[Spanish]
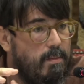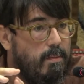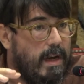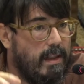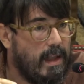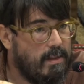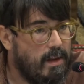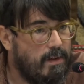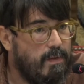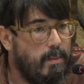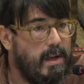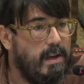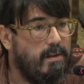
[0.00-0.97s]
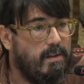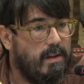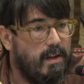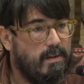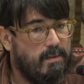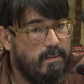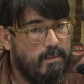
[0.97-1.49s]
militantes
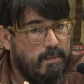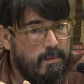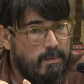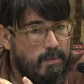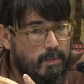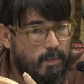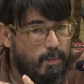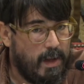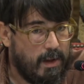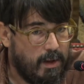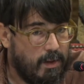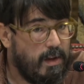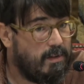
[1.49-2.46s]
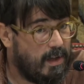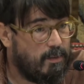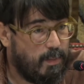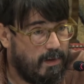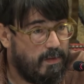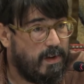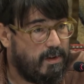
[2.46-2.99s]
feministas, periodistas
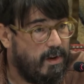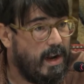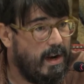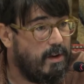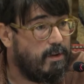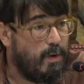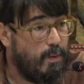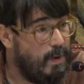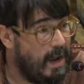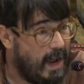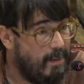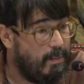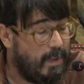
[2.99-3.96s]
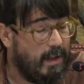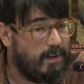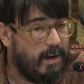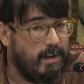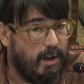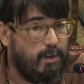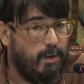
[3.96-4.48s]
profesionales con una amplia
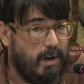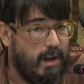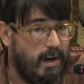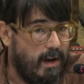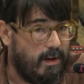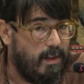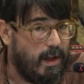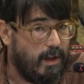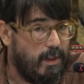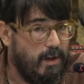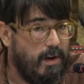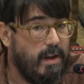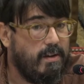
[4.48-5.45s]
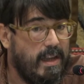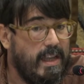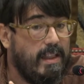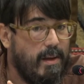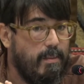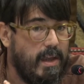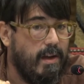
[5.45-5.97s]
trayectoria en las redacciones y
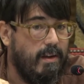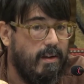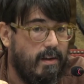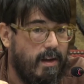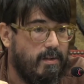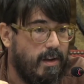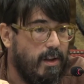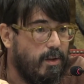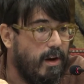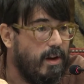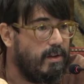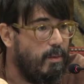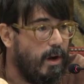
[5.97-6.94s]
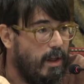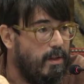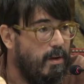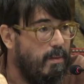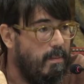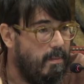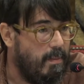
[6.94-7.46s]
también escritoras de
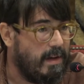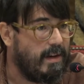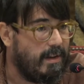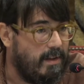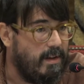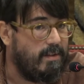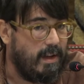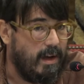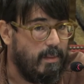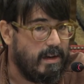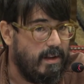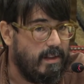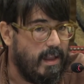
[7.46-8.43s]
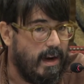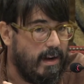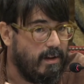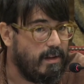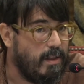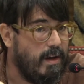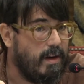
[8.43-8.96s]
vocación más artística, más literaria.
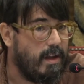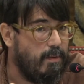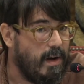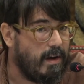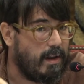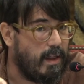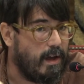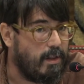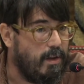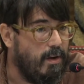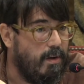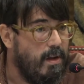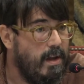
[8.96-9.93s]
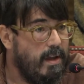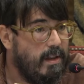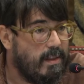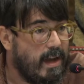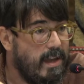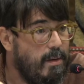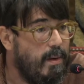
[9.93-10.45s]
Es decir, que era una redacción
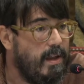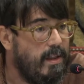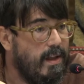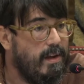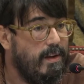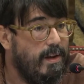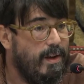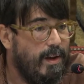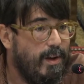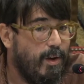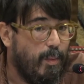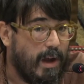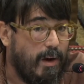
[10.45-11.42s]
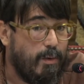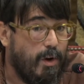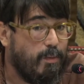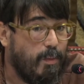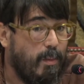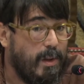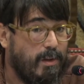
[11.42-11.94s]
tan híbrida como en
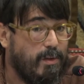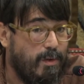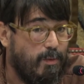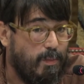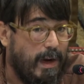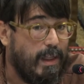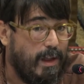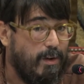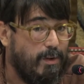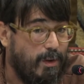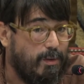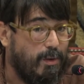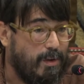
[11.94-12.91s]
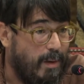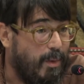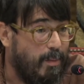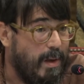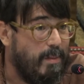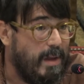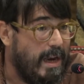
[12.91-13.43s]
algunos momentos nos parece a nosotros la
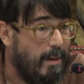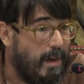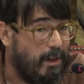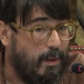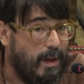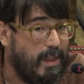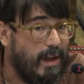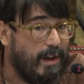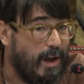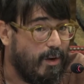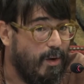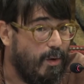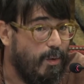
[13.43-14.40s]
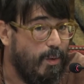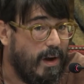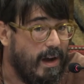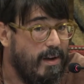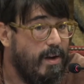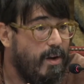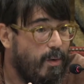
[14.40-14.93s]
propia Emilia Pardo Bazán, que
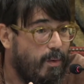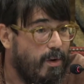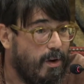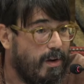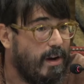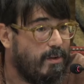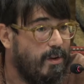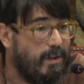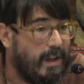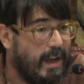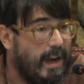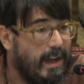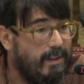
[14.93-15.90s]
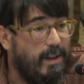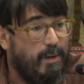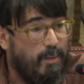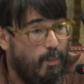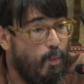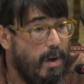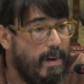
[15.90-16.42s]
conjuga unos rasgos de carácter
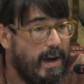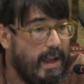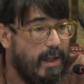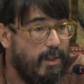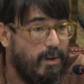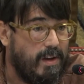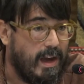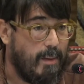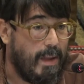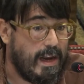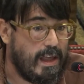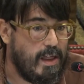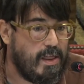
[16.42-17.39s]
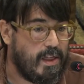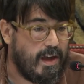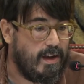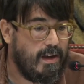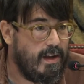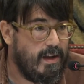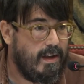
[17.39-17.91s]
muy variados y en apariencia
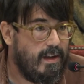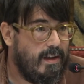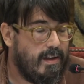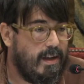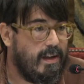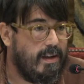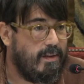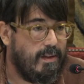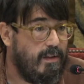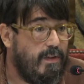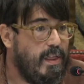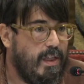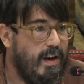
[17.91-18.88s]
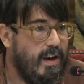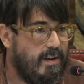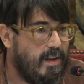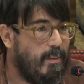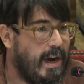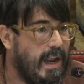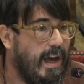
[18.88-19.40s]
eh, difíciles
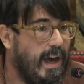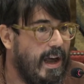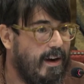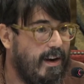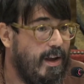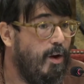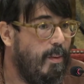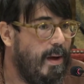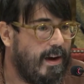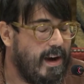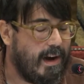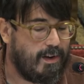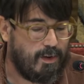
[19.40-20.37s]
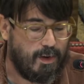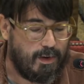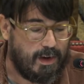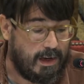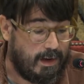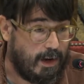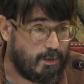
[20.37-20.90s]
de manejar y gobernar,
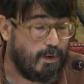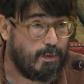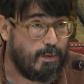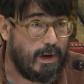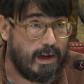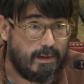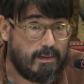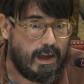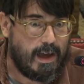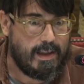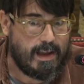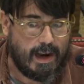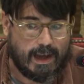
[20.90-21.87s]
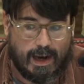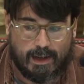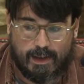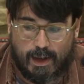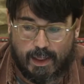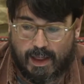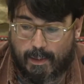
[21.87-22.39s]
con la soltura que a ella la
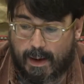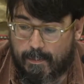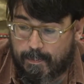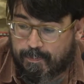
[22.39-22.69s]
caracterizaba.